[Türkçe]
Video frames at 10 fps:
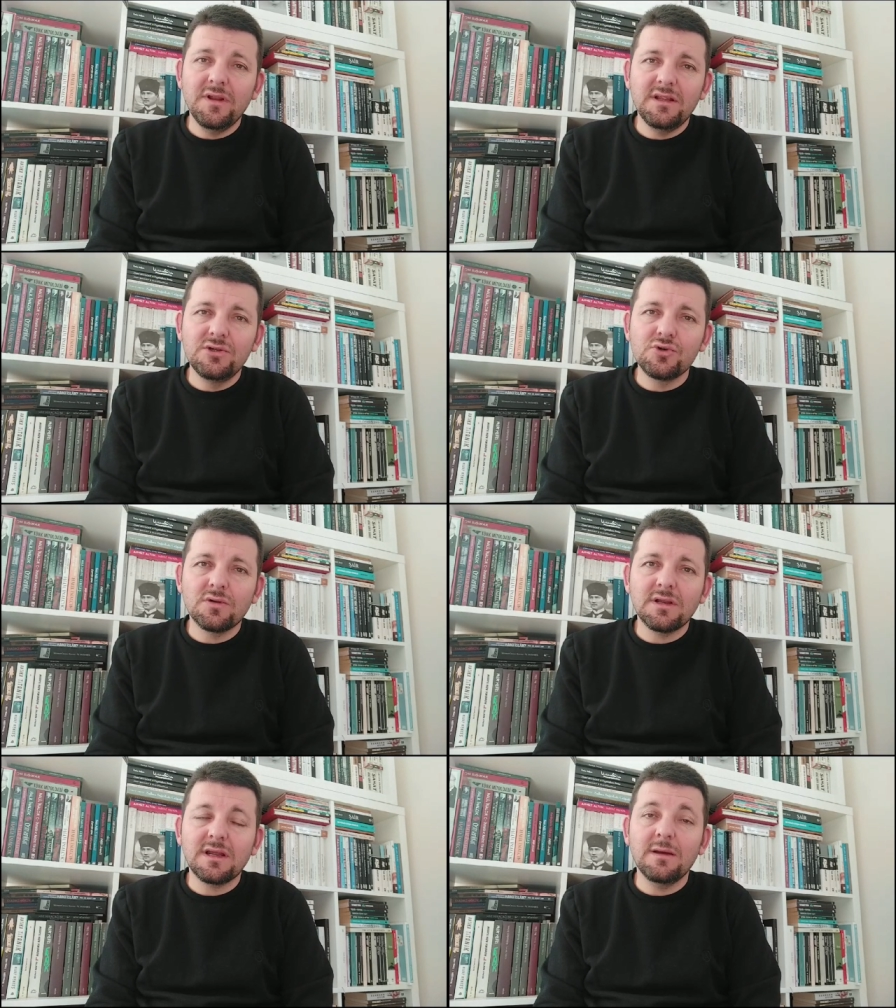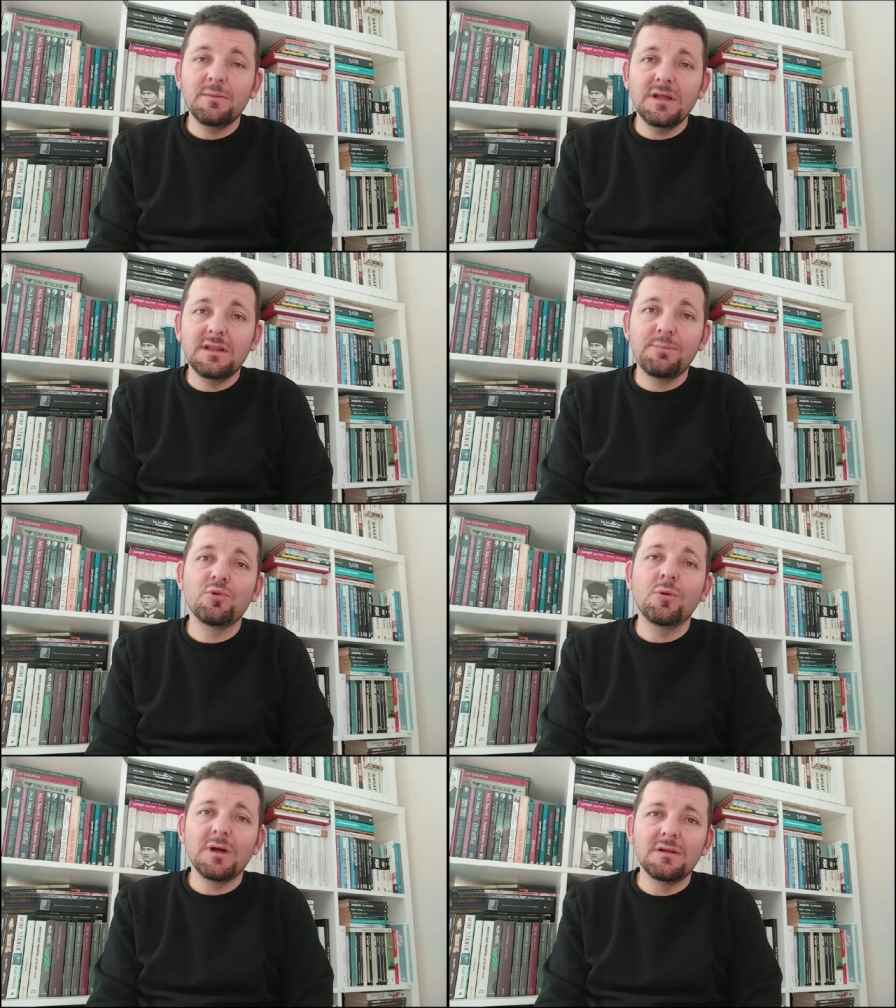yönetici olarak hem de
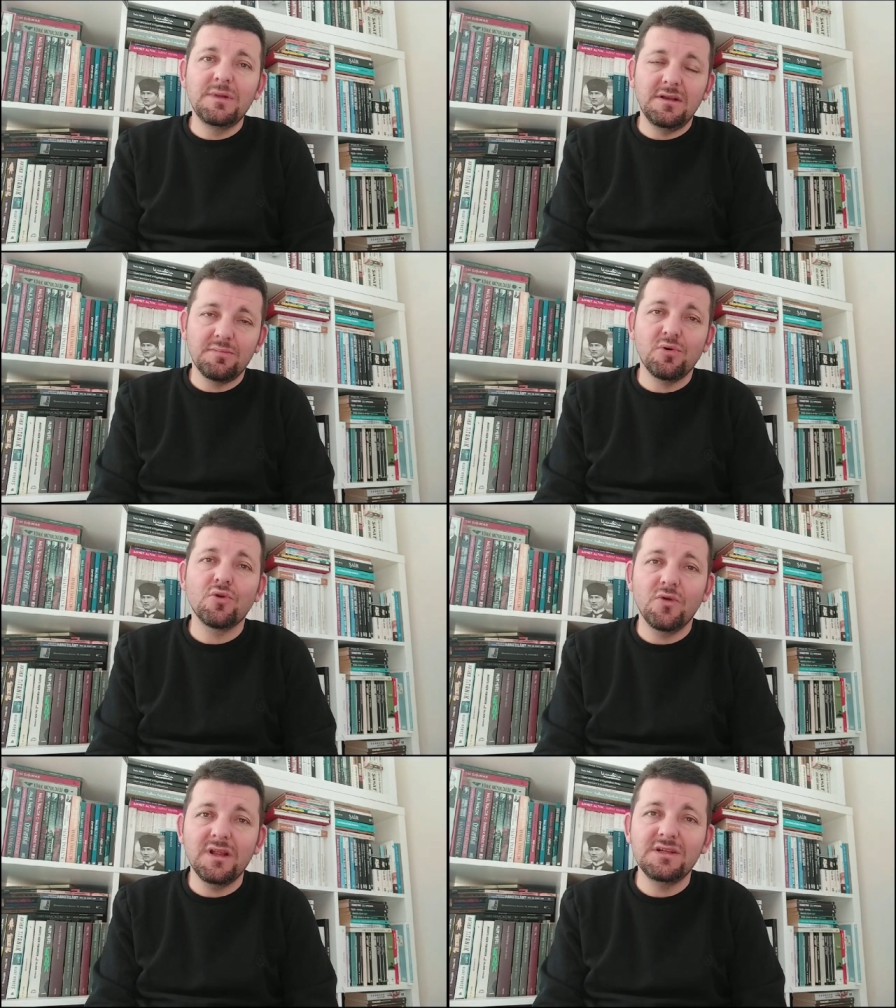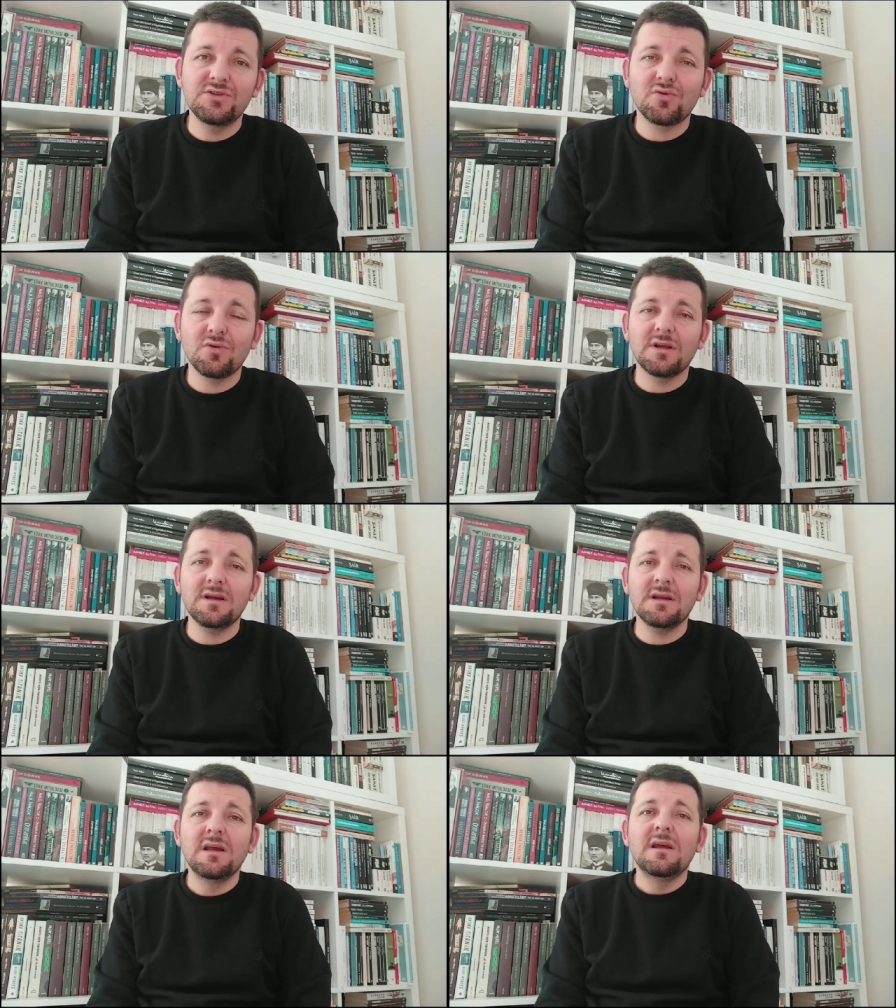diplomalı bir spor yöneticisi
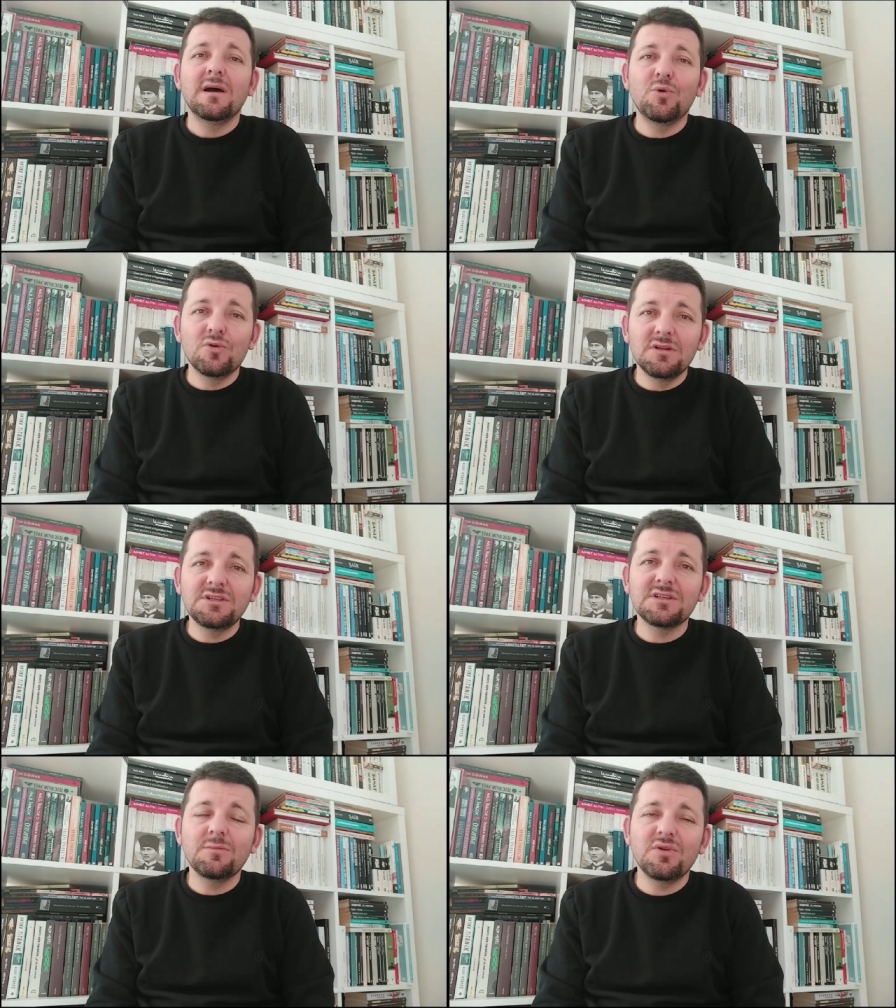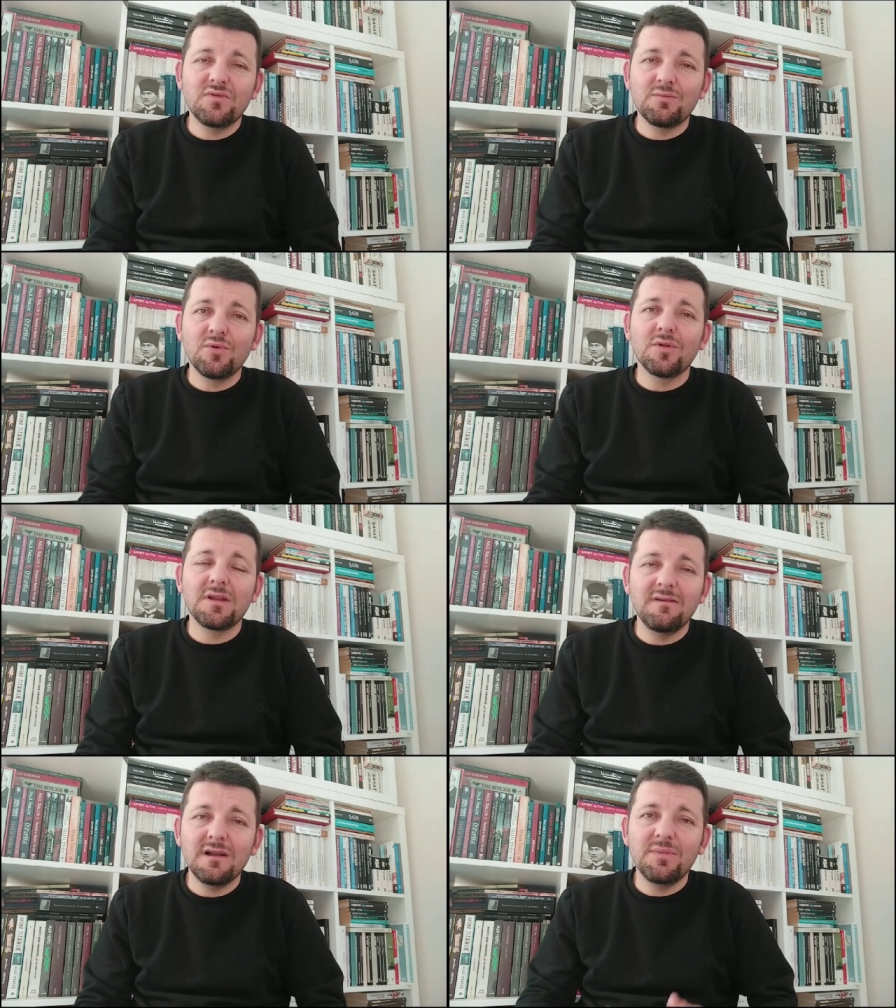olarak ama onun dışında bir
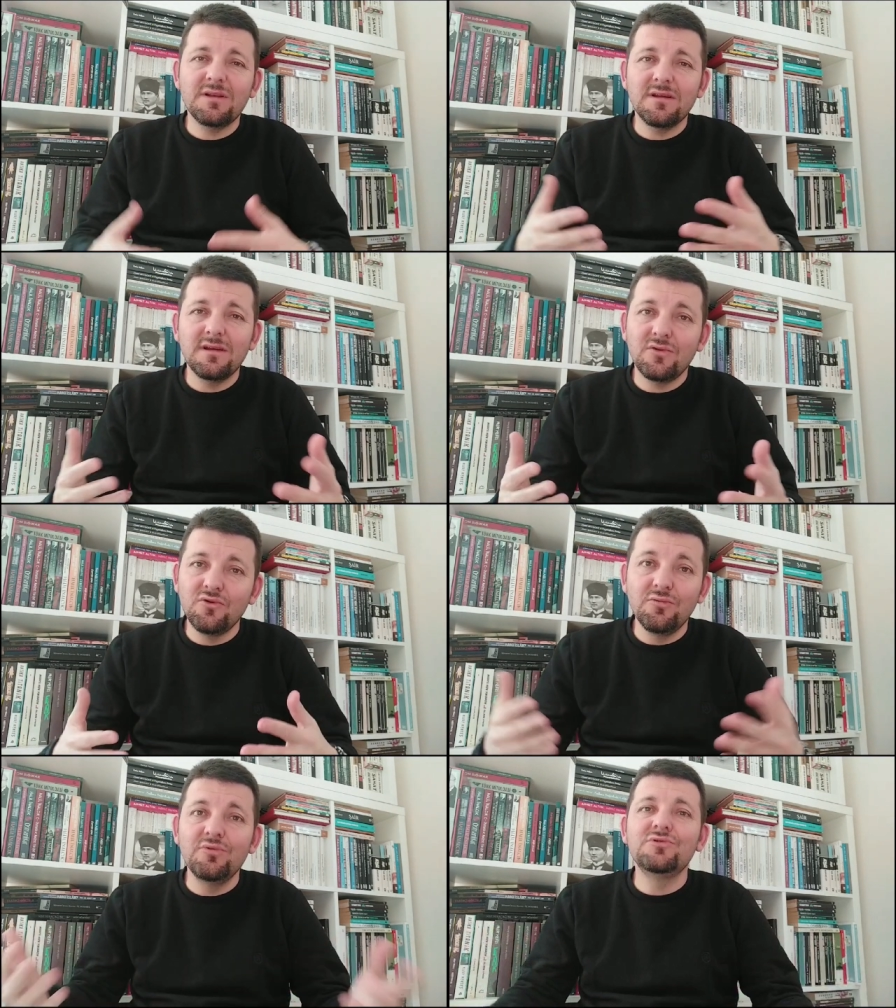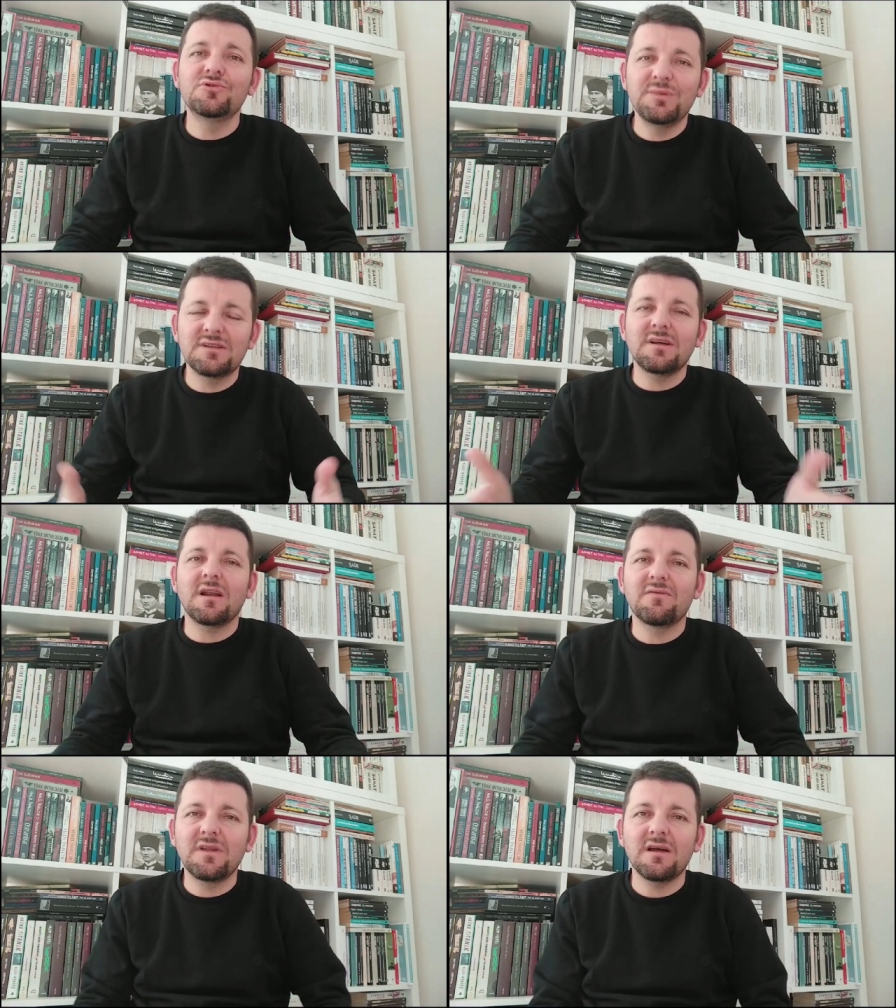futbol sever, bir e, tribüncü, bir
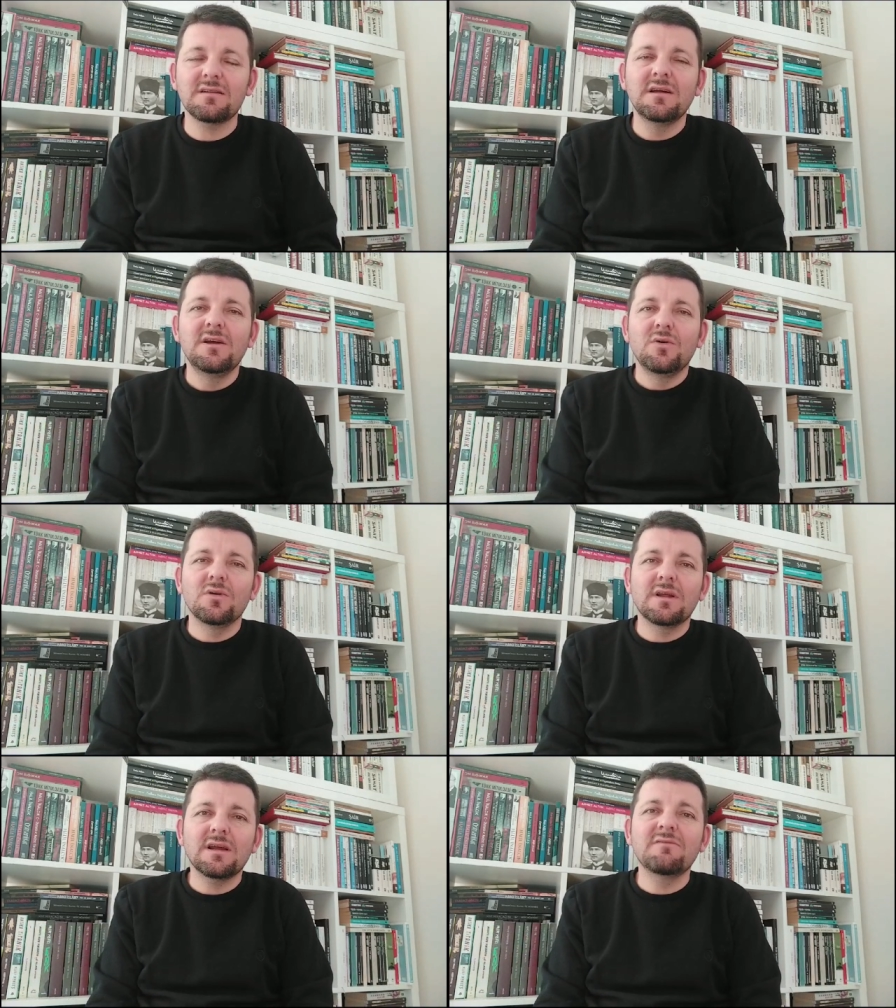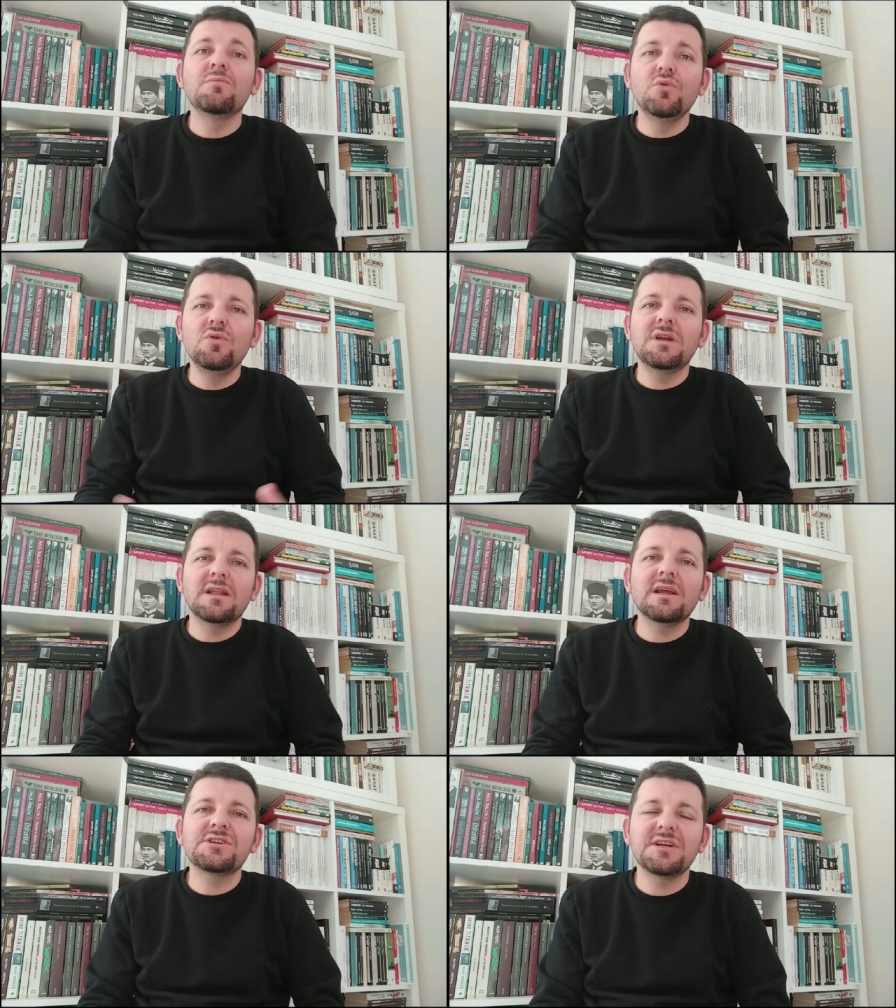taraftar olarak ve bu
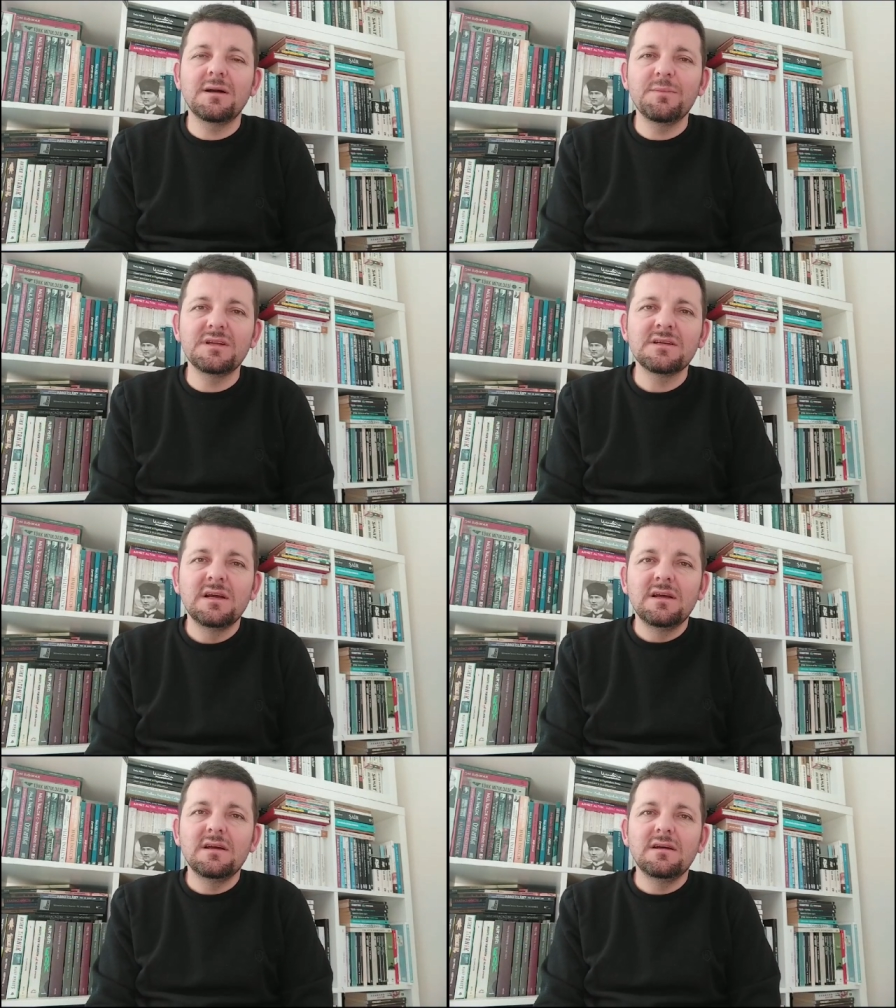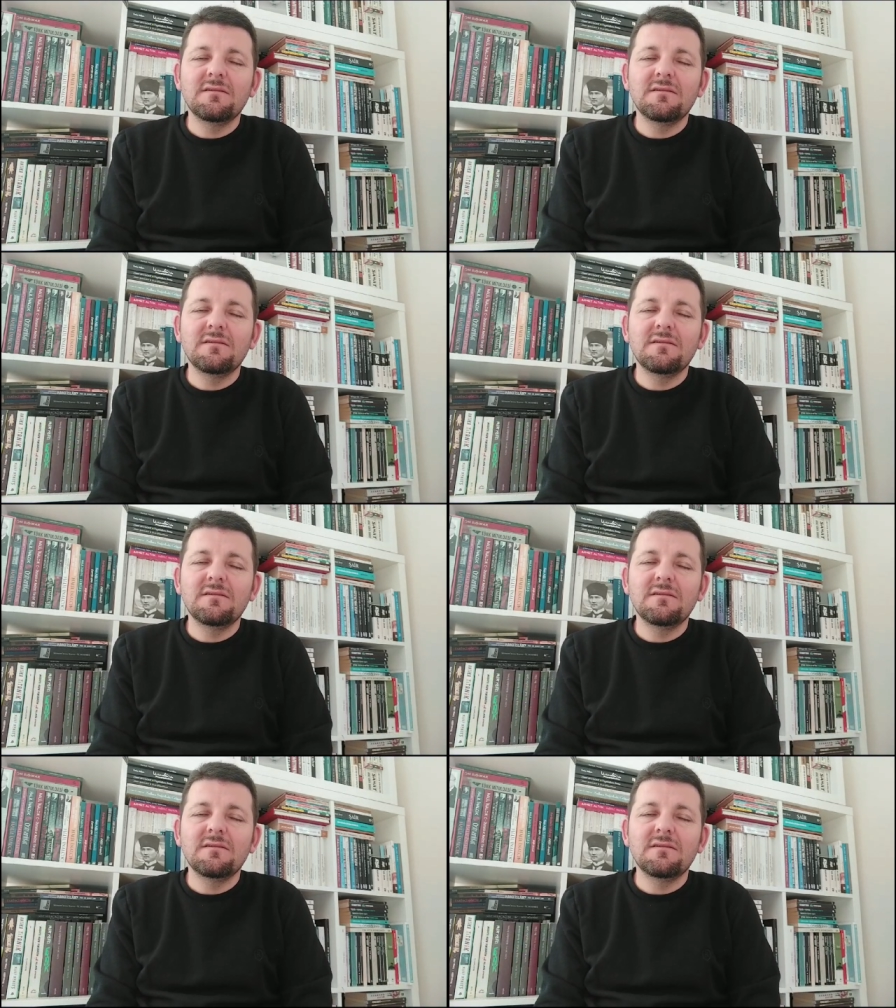ülkede yaşayan bir